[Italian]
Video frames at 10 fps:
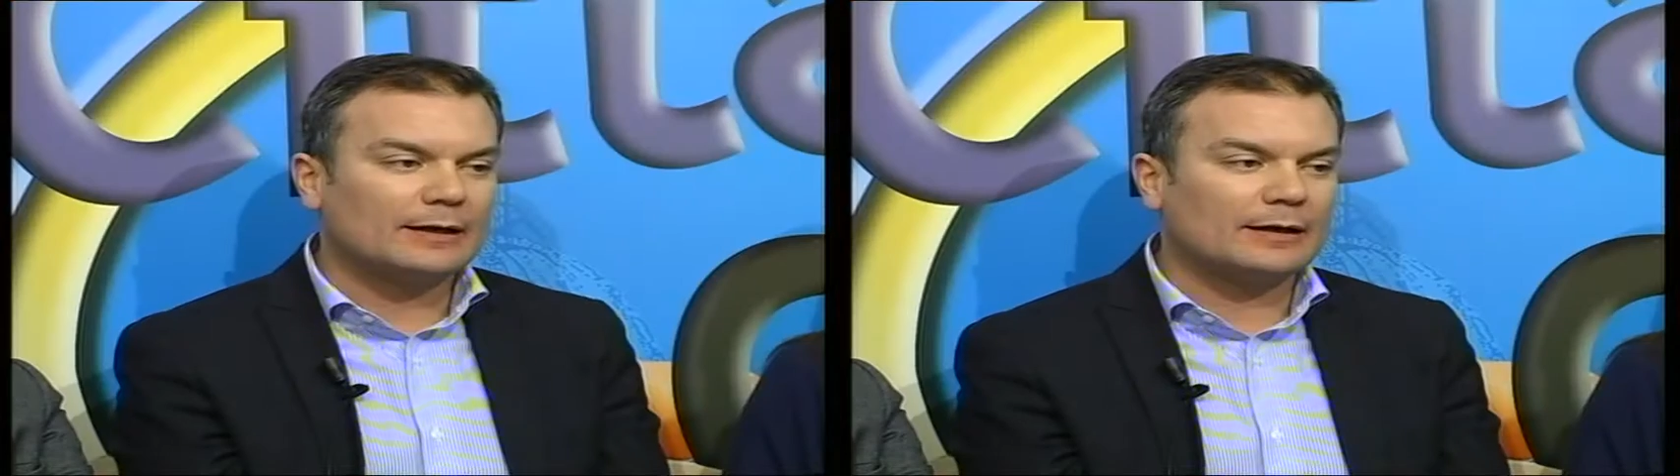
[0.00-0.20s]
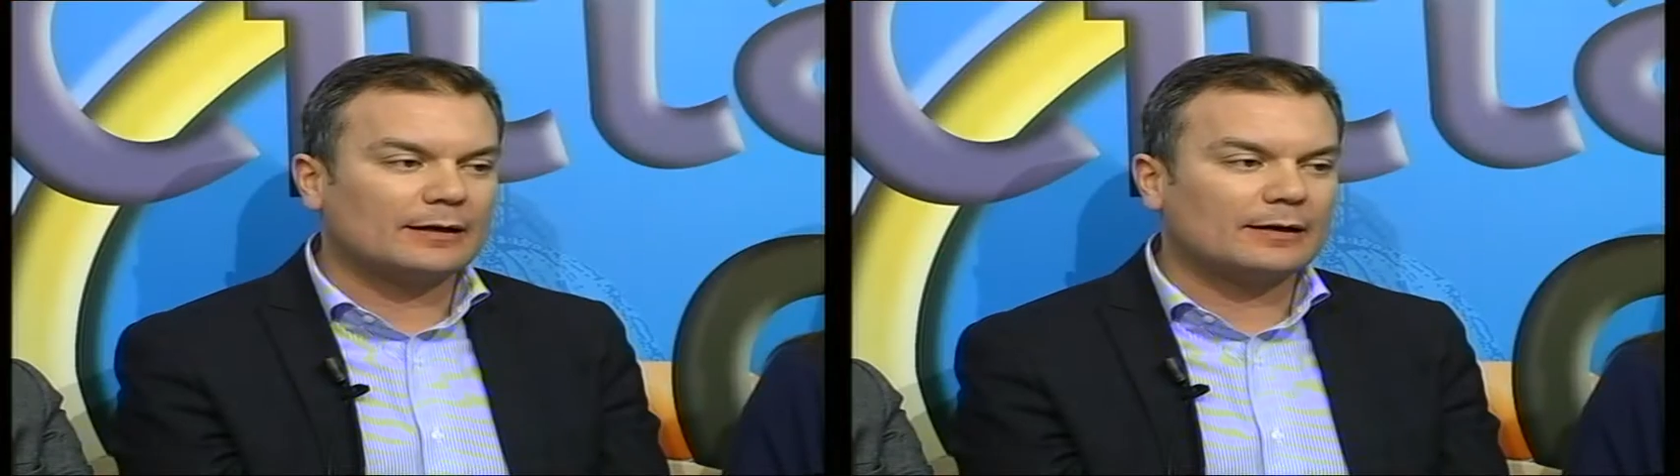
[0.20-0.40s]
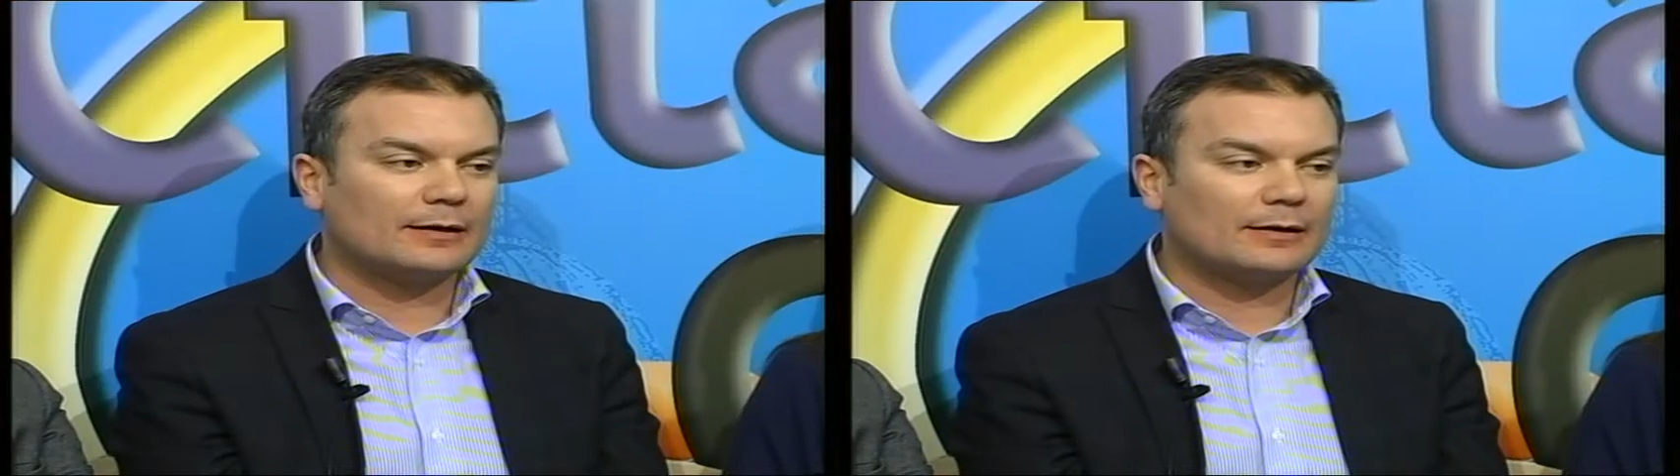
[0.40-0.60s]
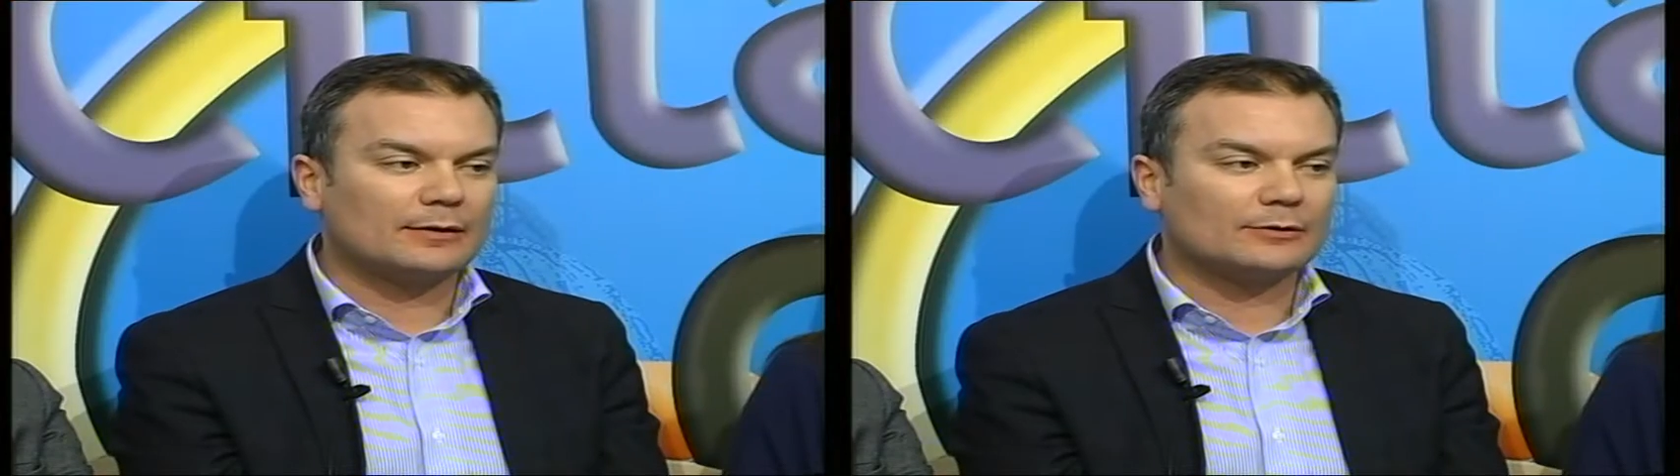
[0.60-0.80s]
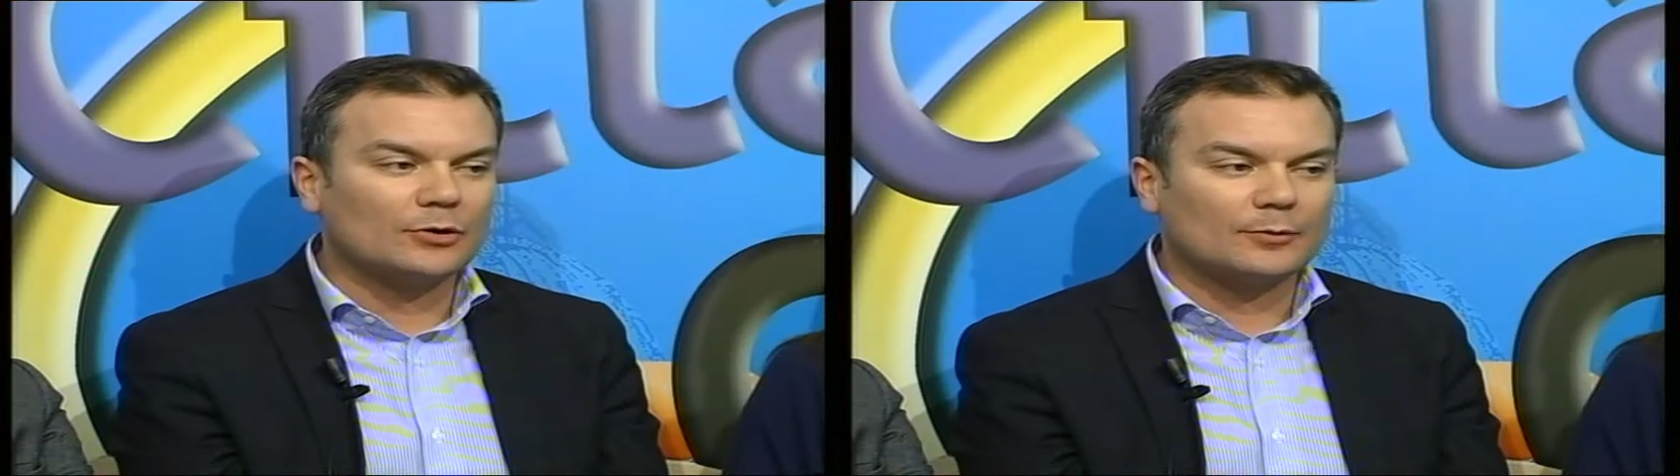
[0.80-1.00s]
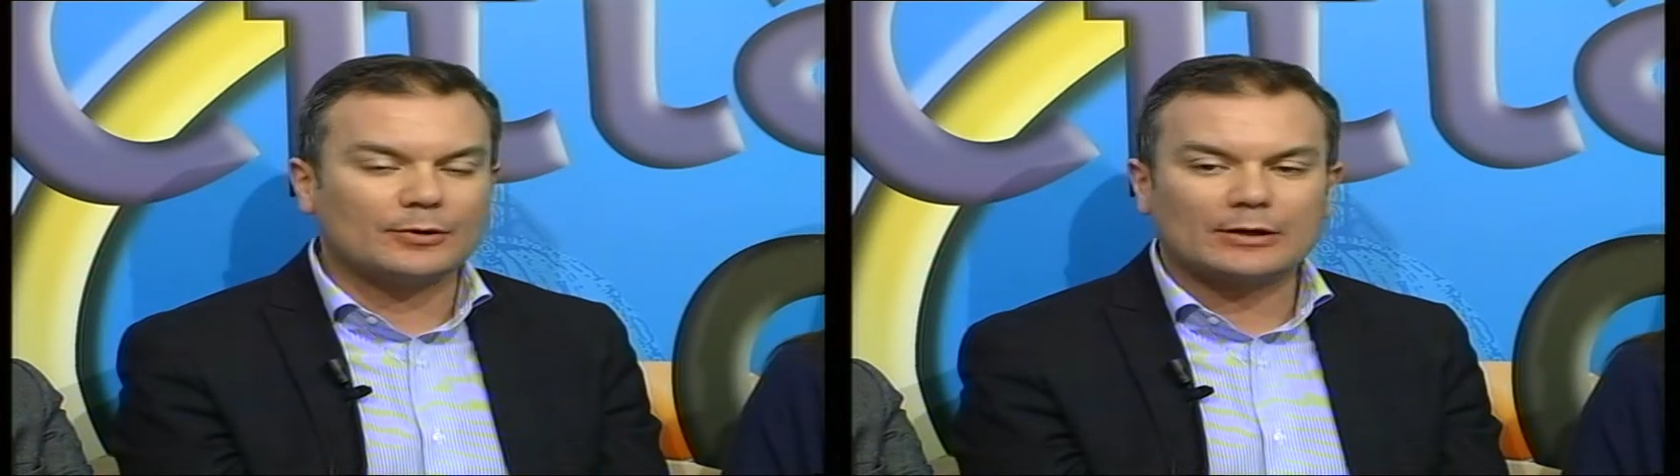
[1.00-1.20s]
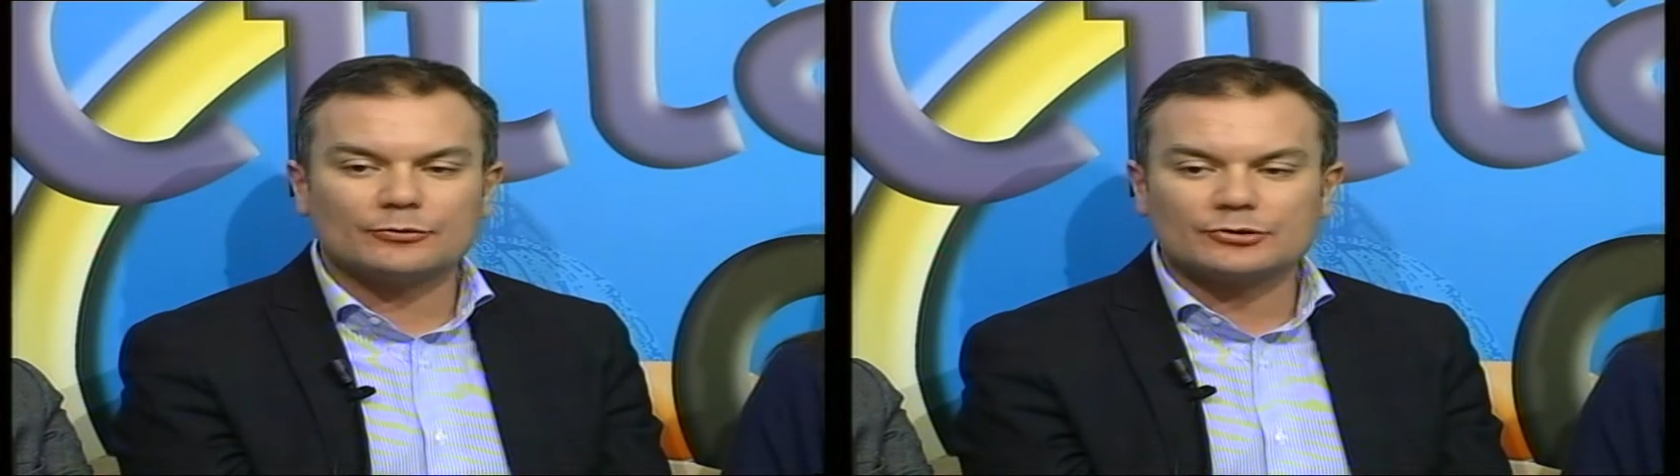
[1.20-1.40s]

eh, dopo una